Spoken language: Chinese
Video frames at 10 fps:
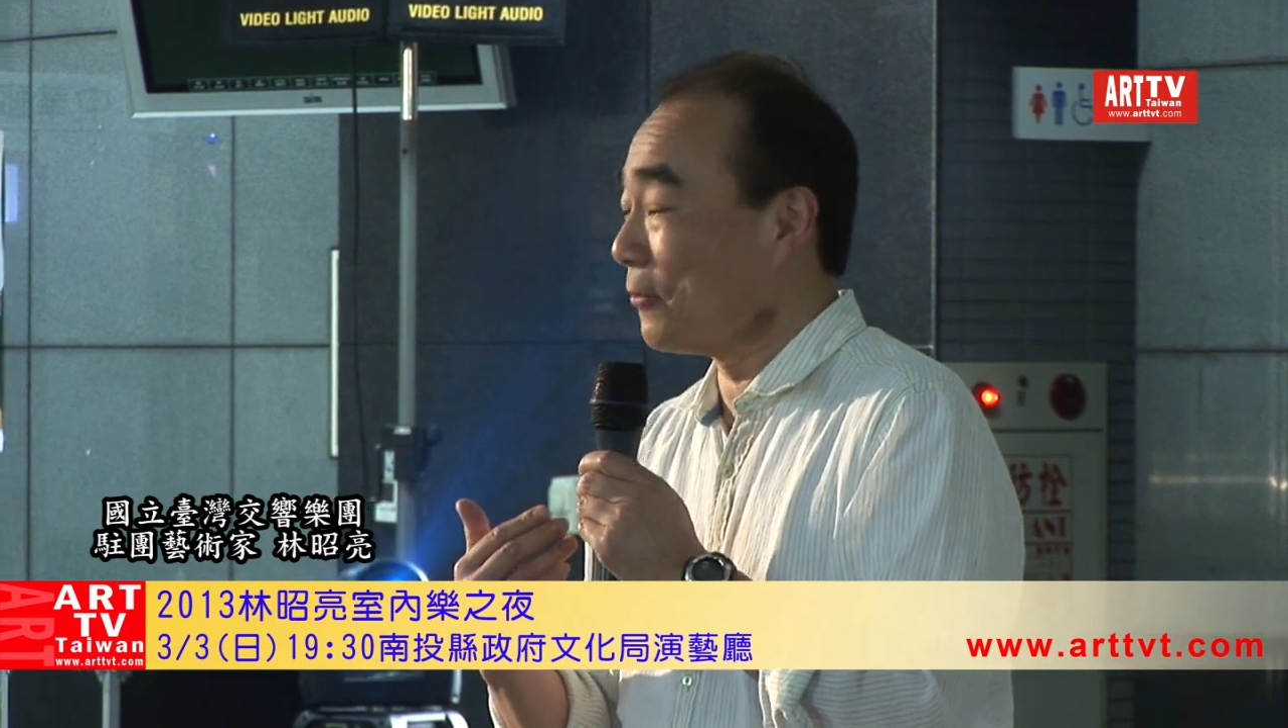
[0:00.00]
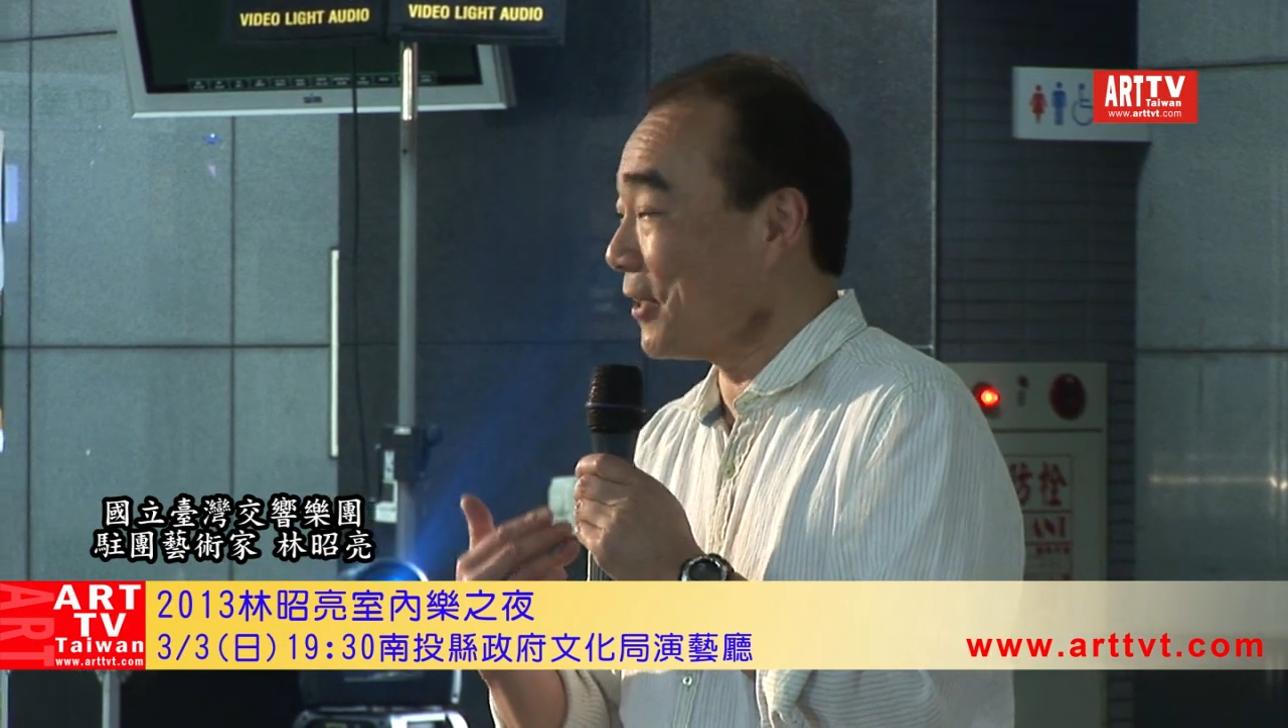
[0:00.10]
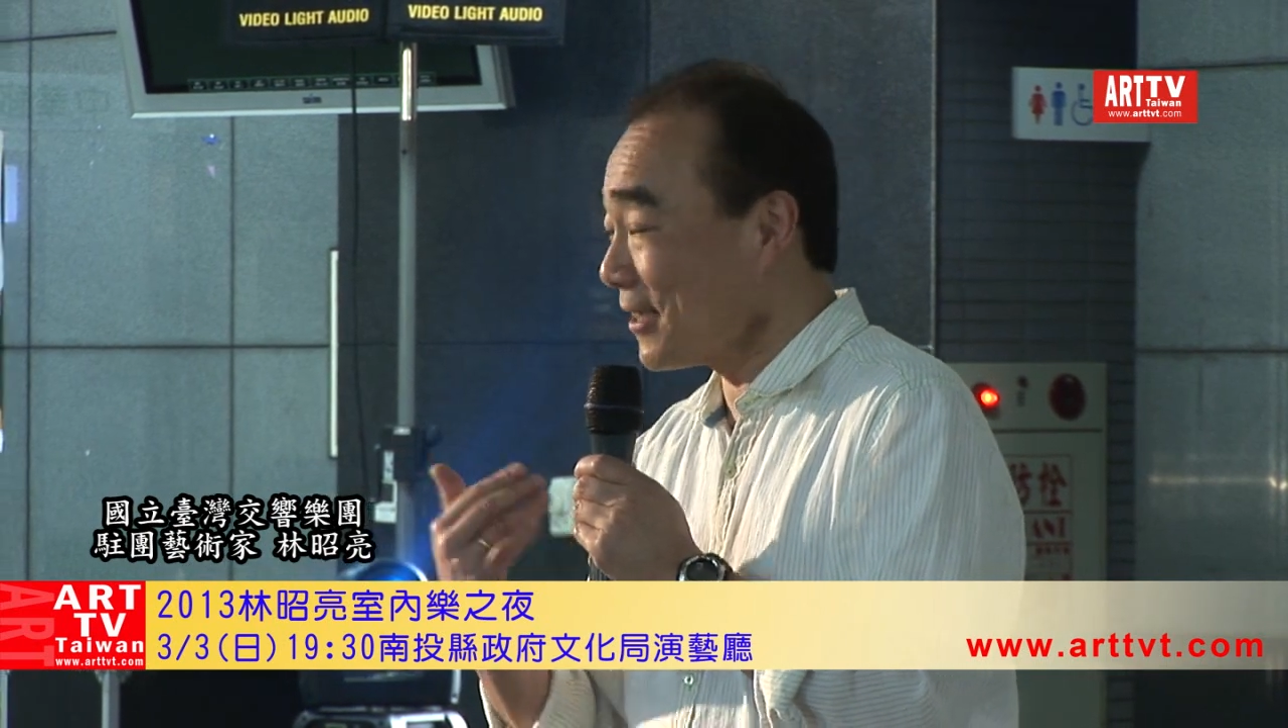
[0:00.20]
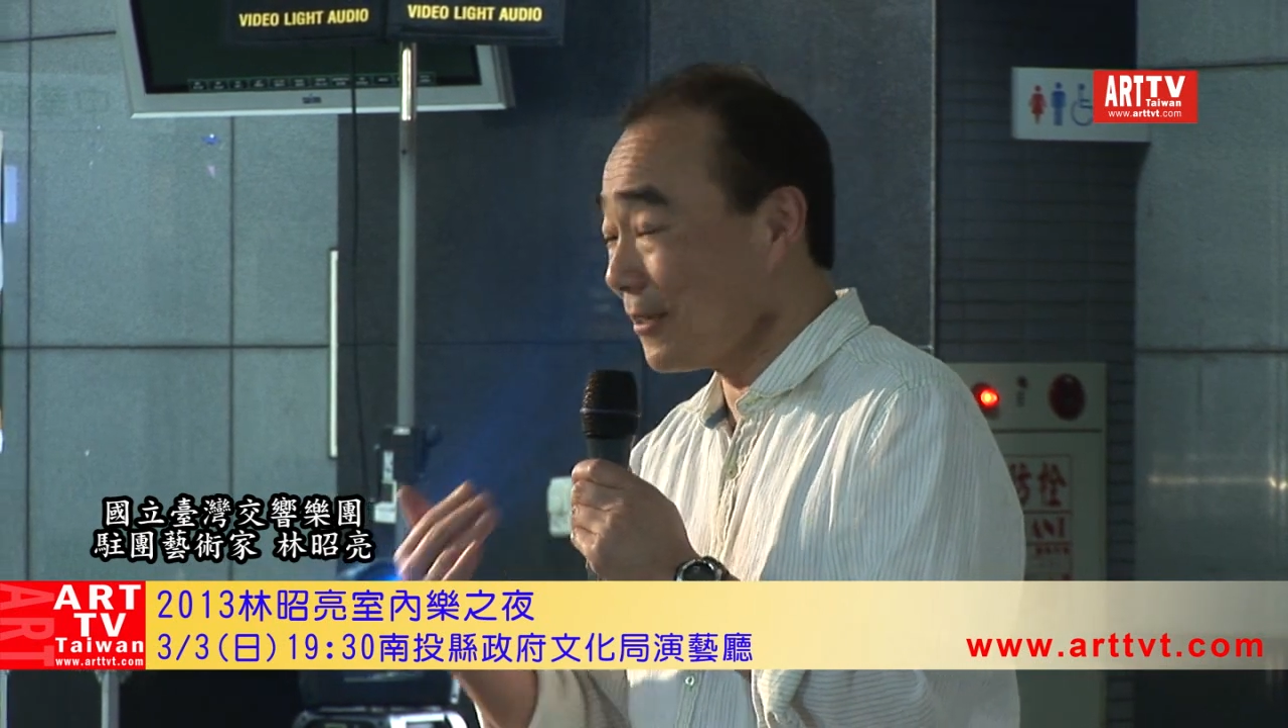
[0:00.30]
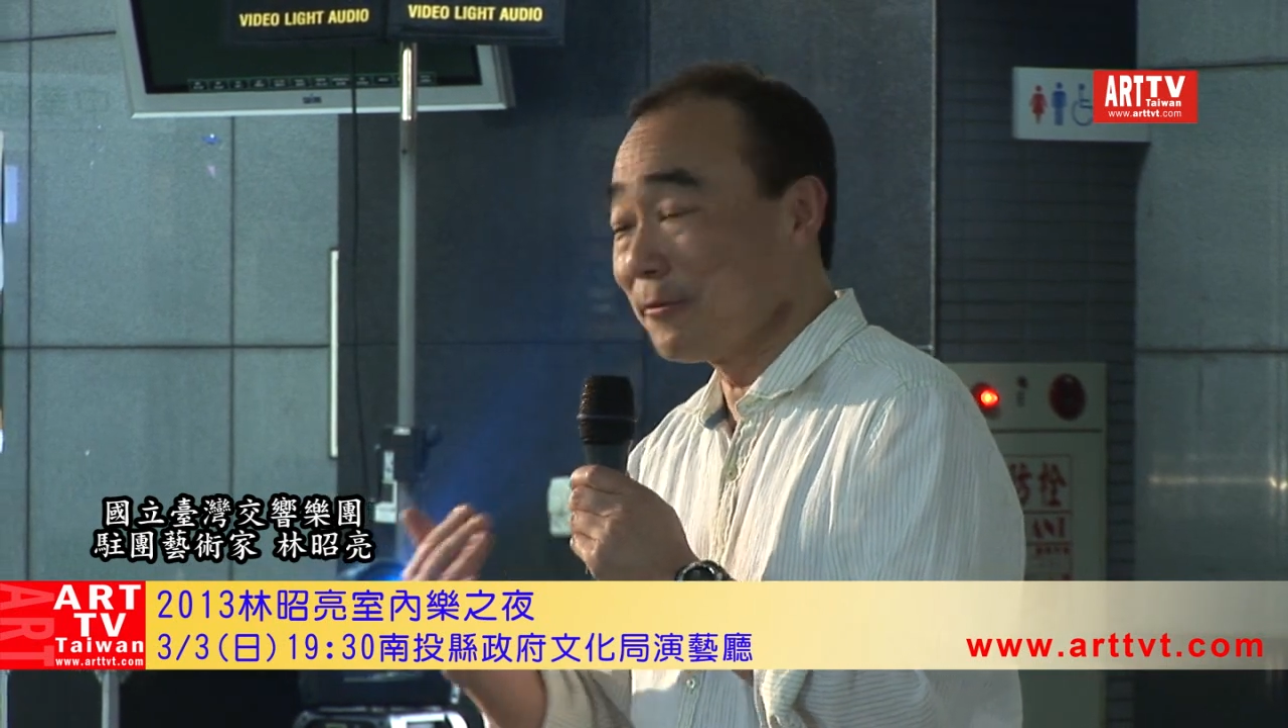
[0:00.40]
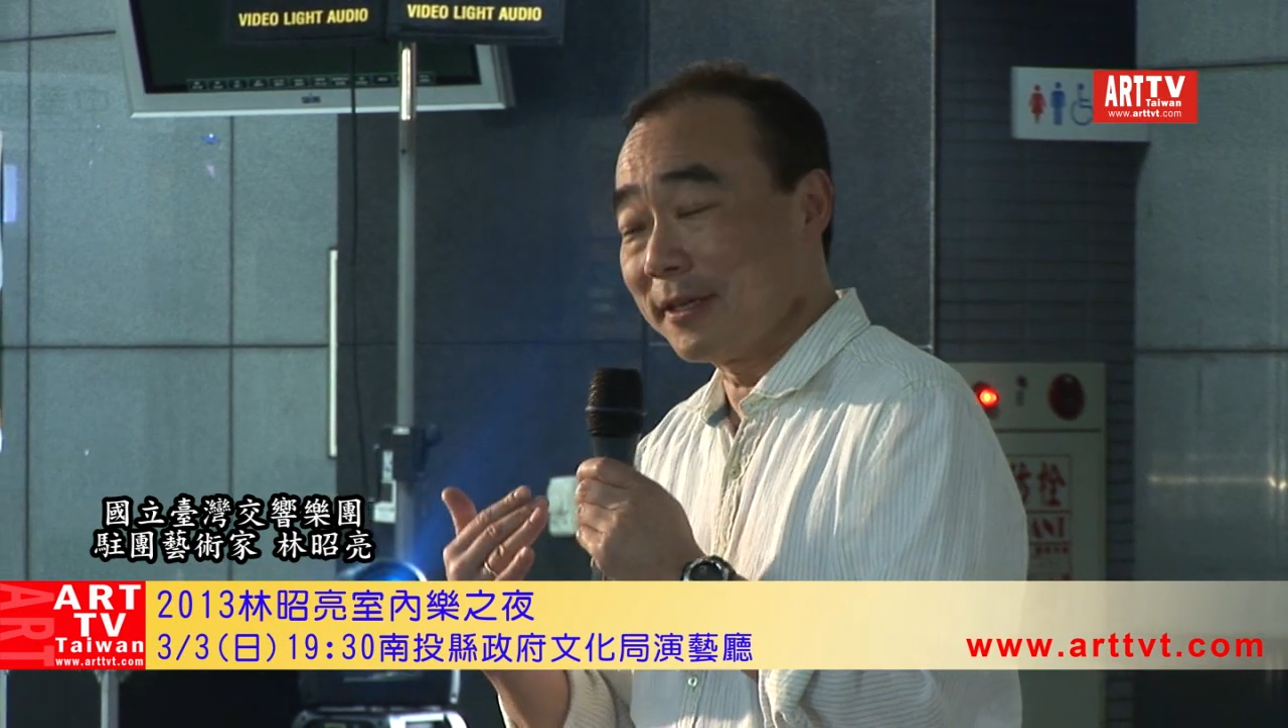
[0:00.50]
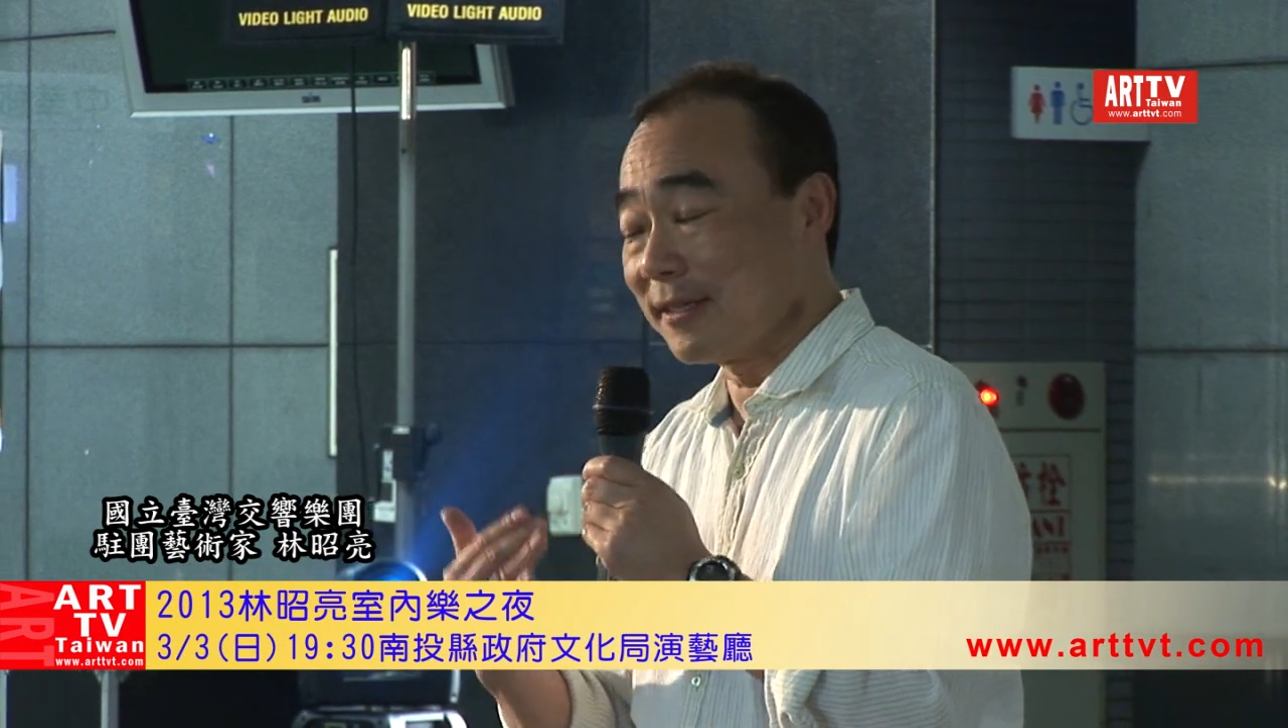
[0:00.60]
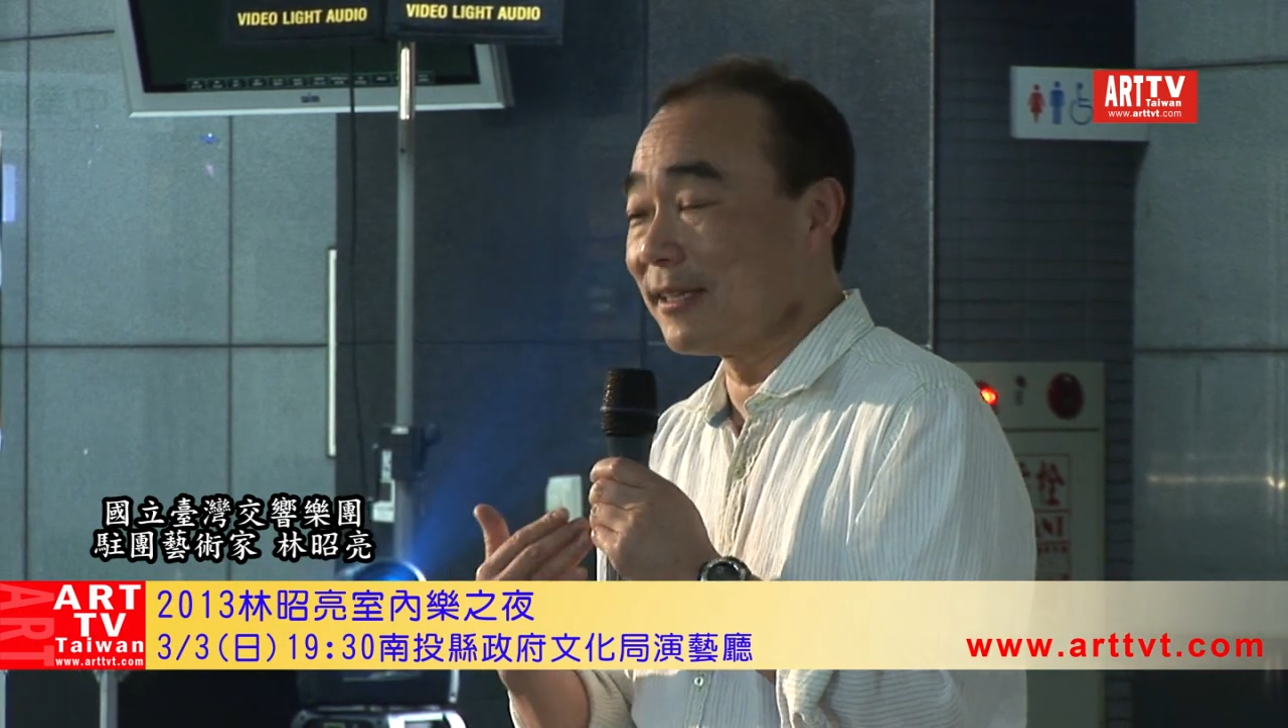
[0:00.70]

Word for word: 我一生会